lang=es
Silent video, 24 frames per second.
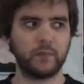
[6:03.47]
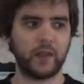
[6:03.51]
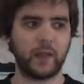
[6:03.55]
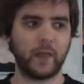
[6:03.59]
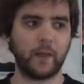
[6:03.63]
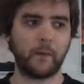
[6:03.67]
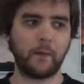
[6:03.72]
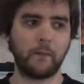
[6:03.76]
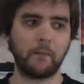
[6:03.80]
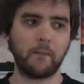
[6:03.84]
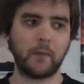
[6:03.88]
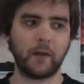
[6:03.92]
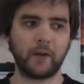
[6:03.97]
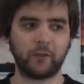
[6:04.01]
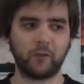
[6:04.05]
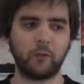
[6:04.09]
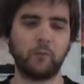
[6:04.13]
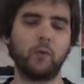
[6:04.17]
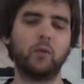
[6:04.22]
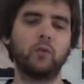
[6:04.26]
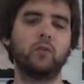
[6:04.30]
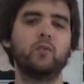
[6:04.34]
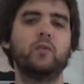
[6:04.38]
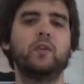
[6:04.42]
te daban más
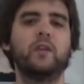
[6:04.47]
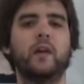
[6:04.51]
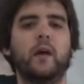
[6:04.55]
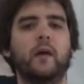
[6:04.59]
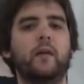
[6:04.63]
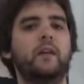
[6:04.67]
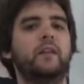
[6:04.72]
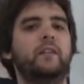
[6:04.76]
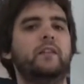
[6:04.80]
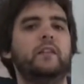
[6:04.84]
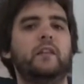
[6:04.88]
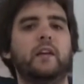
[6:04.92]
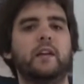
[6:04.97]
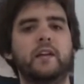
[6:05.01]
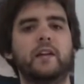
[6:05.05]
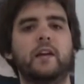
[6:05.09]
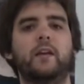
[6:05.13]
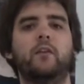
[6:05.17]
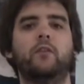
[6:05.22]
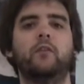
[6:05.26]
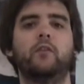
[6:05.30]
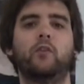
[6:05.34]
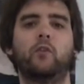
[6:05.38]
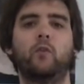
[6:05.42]
oportunidades si
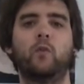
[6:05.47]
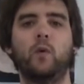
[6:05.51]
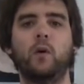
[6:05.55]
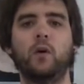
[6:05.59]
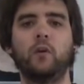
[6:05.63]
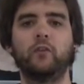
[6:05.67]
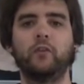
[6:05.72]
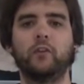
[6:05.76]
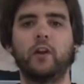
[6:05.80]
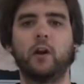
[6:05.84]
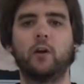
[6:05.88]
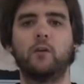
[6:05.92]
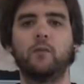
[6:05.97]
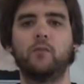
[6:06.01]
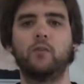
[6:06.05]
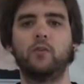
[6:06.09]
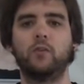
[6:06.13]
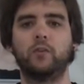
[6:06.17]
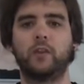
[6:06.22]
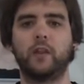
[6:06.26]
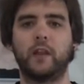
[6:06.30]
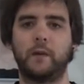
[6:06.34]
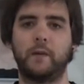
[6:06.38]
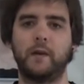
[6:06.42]
tenías los dos juegos, era
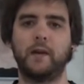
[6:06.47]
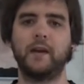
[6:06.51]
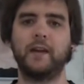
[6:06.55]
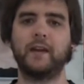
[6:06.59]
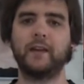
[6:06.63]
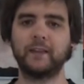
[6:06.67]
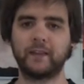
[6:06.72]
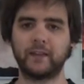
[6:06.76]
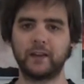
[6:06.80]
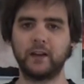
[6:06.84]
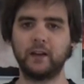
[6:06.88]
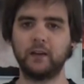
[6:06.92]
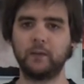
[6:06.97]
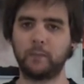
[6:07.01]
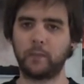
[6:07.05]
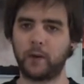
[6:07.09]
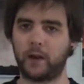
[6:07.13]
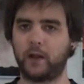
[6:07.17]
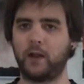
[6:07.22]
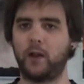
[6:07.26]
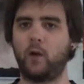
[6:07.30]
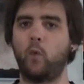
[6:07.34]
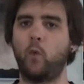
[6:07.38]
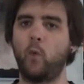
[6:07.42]
como te daban extras
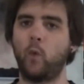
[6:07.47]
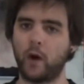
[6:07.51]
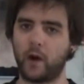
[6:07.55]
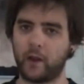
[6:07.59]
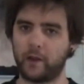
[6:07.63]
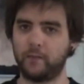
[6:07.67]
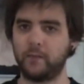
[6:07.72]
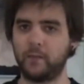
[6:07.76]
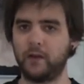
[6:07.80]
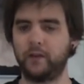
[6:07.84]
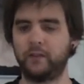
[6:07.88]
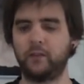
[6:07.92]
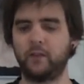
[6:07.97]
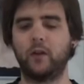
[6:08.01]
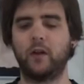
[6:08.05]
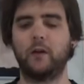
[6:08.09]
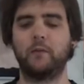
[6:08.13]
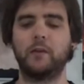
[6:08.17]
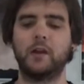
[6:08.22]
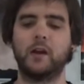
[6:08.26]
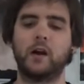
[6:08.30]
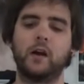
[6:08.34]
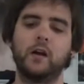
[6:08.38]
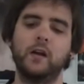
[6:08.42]
para que jugaras más
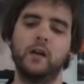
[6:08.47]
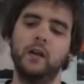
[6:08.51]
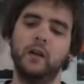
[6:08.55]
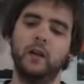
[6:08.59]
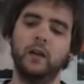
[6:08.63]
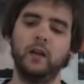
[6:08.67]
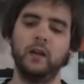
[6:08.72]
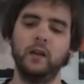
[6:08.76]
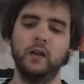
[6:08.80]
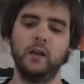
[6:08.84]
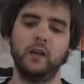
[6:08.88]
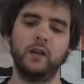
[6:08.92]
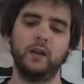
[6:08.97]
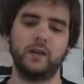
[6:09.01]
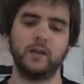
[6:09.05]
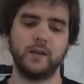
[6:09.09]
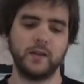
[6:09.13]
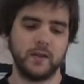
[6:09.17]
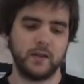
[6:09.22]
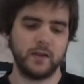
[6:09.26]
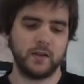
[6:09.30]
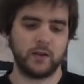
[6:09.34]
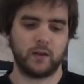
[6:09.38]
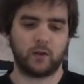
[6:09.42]
todavía.
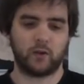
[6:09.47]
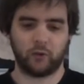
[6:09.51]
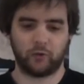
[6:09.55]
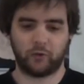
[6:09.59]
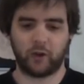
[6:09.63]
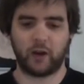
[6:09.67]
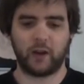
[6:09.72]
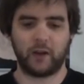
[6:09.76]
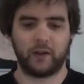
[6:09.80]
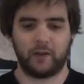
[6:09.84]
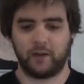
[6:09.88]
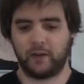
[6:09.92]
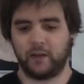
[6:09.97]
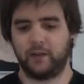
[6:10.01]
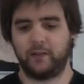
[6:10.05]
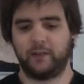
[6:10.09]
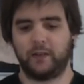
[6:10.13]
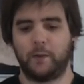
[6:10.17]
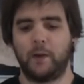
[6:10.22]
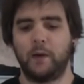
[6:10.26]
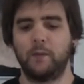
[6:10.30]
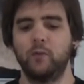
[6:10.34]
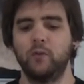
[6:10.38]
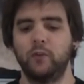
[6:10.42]
Y cosa que, que
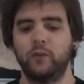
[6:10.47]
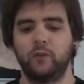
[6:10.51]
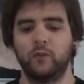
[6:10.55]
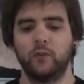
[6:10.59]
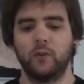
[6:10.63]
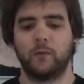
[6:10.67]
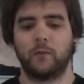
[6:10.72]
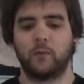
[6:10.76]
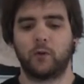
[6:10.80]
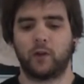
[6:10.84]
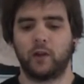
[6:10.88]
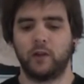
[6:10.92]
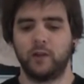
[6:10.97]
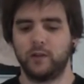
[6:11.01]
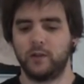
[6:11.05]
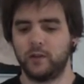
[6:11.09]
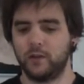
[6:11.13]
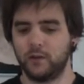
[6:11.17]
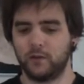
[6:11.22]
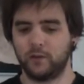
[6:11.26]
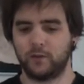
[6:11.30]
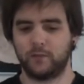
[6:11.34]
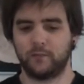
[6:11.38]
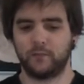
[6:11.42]
estaba muy chulo, porque
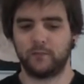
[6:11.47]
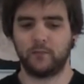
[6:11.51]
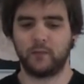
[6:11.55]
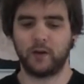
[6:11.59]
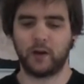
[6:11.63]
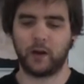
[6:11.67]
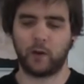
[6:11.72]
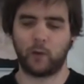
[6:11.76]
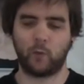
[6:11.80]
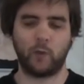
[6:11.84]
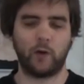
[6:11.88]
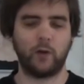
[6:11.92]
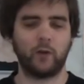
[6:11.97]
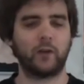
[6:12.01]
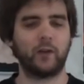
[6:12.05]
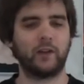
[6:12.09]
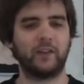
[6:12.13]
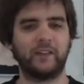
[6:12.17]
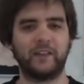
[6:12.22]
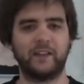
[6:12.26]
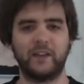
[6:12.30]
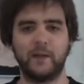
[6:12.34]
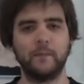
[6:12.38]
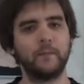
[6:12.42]
yo recuerdo
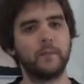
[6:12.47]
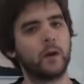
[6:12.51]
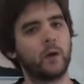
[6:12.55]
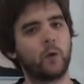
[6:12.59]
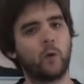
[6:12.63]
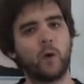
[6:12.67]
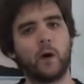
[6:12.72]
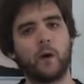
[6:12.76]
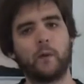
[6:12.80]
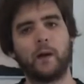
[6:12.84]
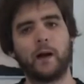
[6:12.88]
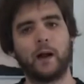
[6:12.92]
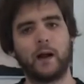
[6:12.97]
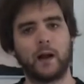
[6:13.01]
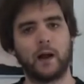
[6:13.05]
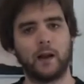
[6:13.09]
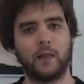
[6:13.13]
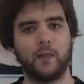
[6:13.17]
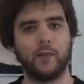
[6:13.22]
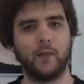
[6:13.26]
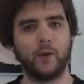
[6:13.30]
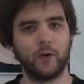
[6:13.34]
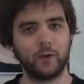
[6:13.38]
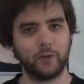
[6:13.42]
que siempre jugaba
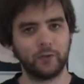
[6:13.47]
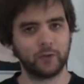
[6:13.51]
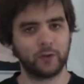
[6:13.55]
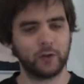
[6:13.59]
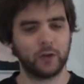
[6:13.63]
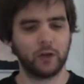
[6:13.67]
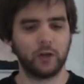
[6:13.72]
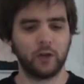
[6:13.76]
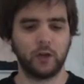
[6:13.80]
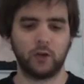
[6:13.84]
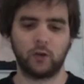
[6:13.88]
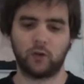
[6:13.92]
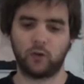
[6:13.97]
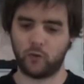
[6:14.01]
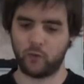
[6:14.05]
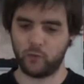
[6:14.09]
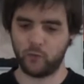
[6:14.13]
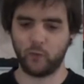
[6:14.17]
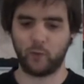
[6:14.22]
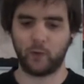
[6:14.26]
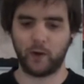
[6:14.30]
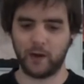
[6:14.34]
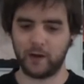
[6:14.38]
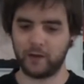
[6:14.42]
al 2
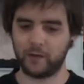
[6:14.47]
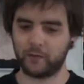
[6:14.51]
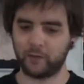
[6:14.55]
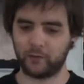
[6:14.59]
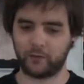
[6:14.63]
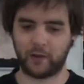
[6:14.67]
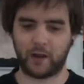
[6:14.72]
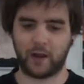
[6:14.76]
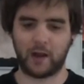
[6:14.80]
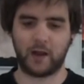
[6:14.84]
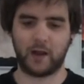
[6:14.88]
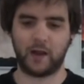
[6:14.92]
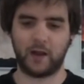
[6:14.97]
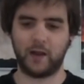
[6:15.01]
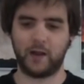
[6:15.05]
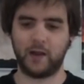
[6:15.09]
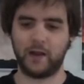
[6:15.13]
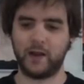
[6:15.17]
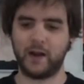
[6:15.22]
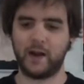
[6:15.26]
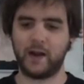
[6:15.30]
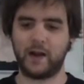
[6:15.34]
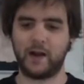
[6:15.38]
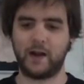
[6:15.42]
con Nuggets. O sea,
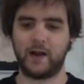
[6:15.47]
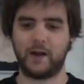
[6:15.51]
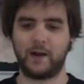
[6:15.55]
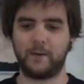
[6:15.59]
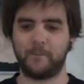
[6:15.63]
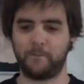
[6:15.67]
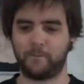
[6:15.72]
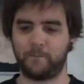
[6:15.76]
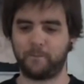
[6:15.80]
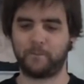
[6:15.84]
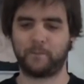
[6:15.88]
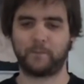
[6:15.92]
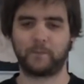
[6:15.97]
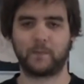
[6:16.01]
era